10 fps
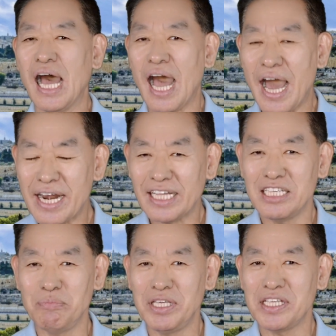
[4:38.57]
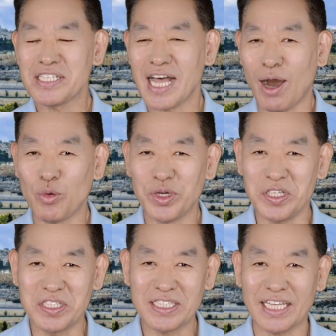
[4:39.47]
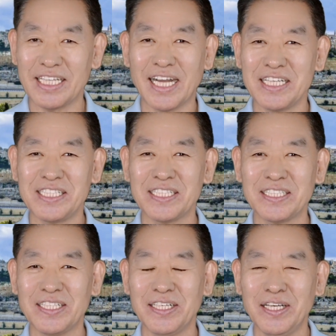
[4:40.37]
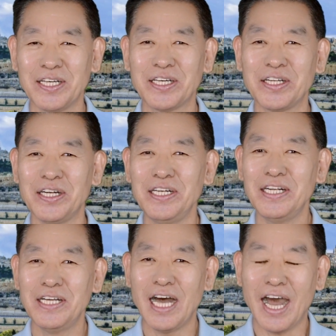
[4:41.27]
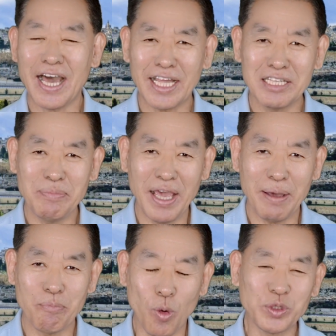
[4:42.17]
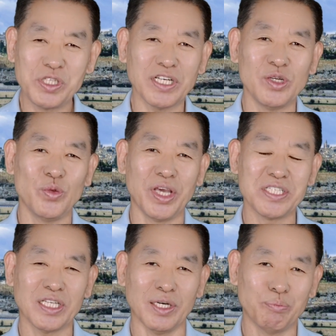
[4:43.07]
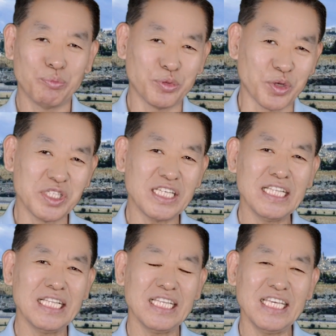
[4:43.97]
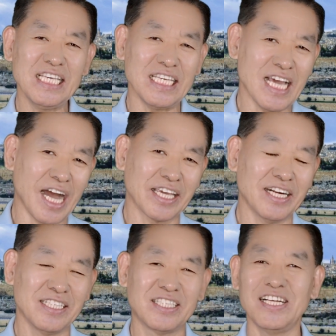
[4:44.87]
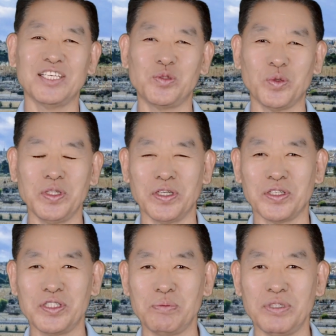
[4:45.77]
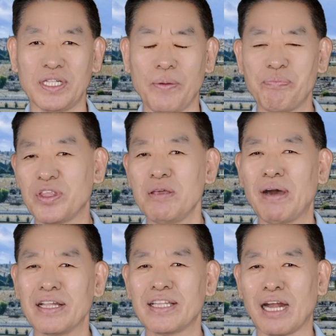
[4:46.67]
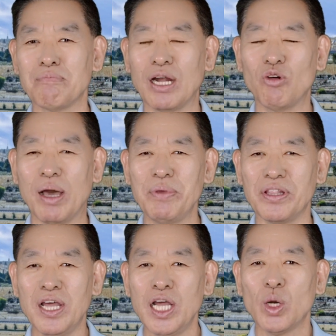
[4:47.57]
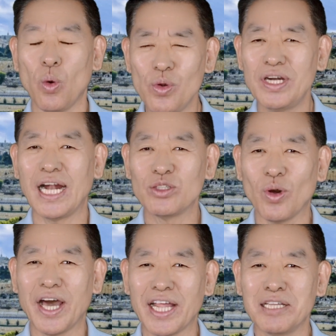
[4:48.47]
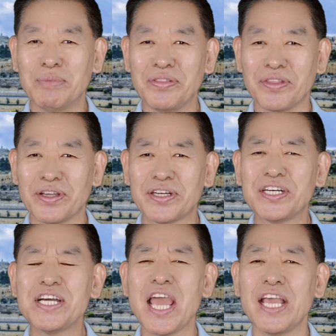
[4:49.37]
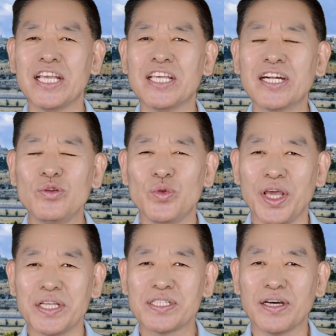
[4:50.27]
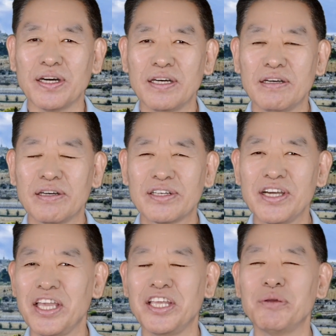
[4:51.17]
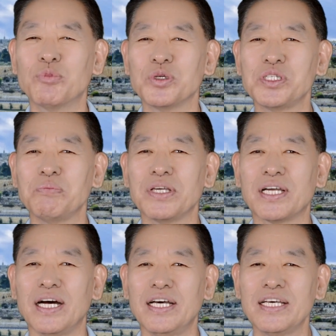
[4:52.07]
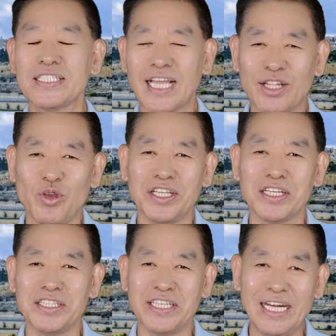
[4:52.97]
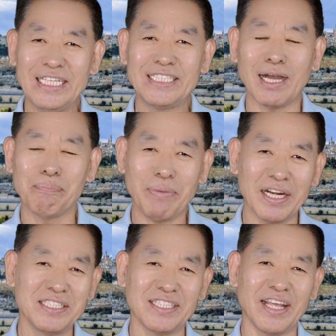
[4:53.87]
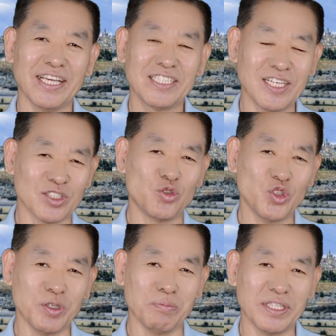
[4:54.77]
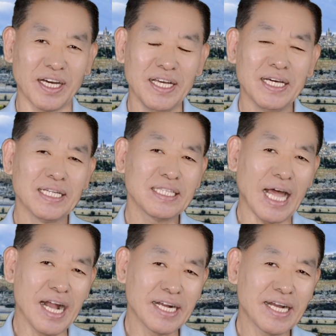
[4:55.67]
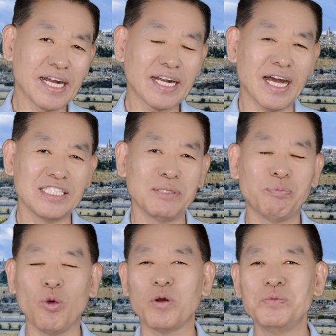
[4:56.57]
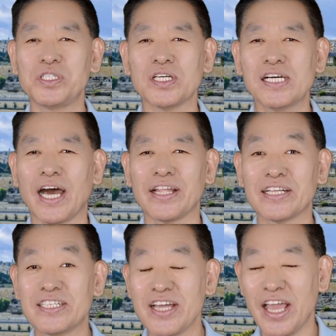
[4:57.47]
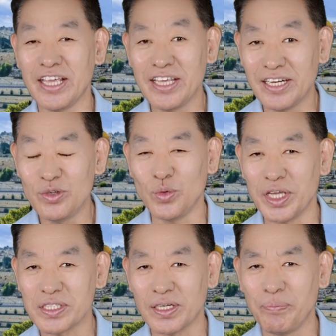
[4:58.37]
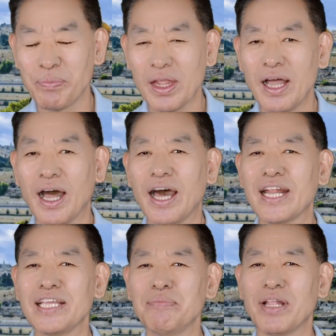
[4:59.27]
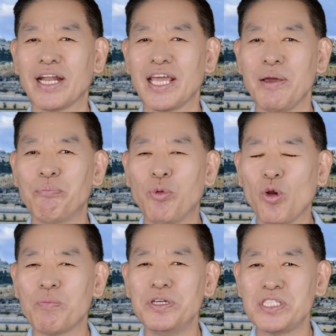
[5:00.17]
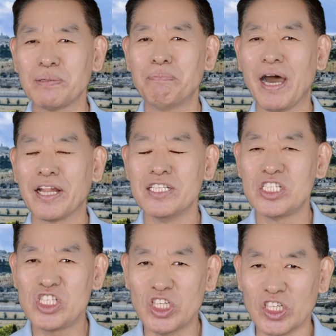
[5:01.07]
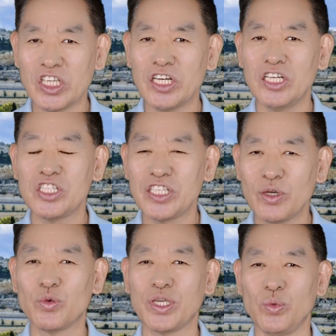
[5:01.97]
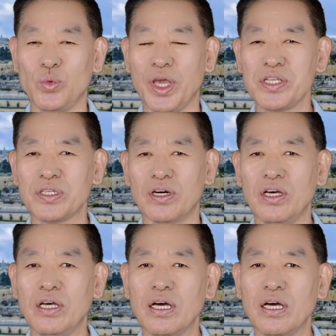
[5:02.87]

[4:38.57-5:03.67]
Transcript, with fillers: 하나님이 사울을 찾아가셔서 그를 하나님의 목적을 위해서 부르신 이 이야기를 들려주고 있는 것입니다. 이 말은 다른 말로 하면 오늘날도 하나님은 그의 일을 위해서, 그의 일이 무엇입니까? 사도행전 일 장 팔 절의 성취입니다. 땅끝까지 복음 전가하는 그의 일을 위해서, 하나님 나라의 복음을 전파하는 정의를 세우기 위해서